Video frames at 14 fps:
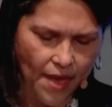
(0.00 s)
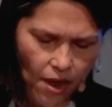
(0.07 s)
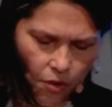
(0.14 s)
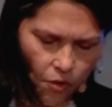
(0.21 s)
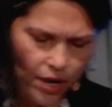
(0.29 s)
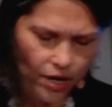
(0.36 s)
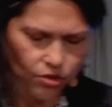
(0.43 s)
de
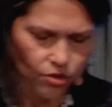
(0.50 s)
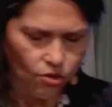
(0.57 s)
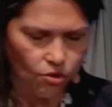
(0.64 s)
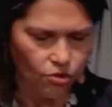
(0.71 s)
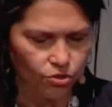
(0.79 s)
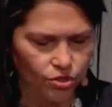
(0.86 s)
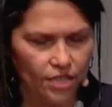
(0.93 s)

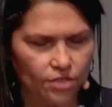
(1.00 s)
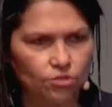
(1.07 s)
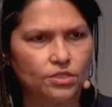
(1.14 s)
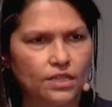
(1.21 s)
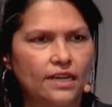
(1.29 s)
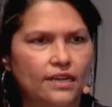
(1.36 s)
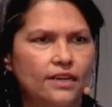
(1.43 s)
acuerdo con los
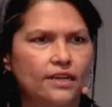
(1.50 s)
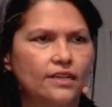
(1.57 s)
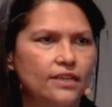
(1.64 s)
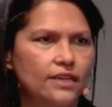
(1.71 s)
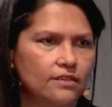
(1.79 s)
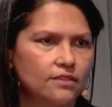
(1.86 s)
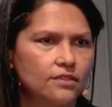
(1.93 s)
datos de la
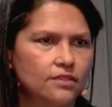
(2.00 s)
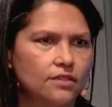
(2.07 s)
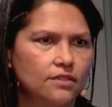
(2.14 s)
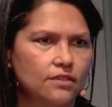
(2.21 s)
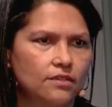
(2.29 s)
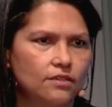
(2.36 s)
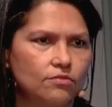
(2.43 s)
realidad.
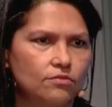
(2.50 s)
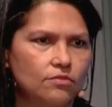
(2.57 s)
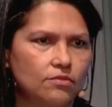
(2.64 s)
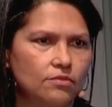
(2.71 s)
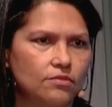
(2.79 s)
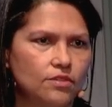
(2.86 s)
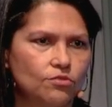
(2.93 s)

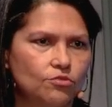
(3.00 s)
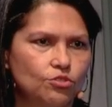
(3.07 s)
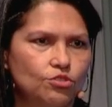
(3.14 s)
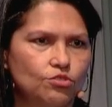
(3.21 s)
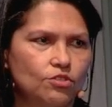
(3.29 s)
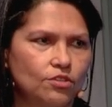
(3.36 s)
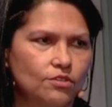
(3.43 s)

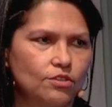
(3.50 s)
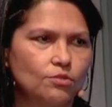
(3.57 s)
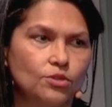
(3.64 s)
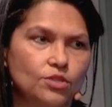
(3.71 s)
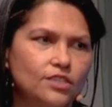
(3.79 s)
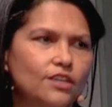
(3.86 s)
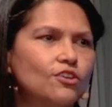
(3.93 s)
No estoy,
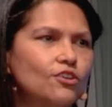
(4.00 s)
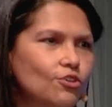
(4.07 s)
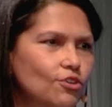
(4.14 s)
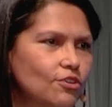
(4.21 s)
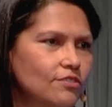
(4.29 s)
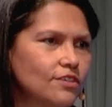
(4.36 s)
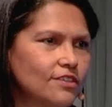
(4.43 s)
como dicen,
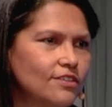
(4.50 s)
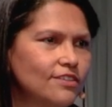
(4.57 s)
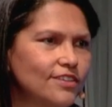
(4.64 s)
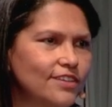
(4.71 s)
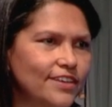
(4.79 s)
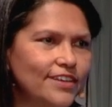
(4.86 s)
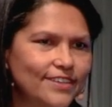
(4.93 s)
loco
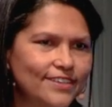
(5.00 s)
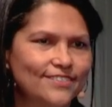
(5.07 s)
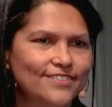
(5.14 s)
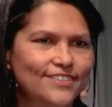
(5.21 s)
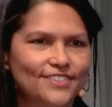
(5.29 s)
de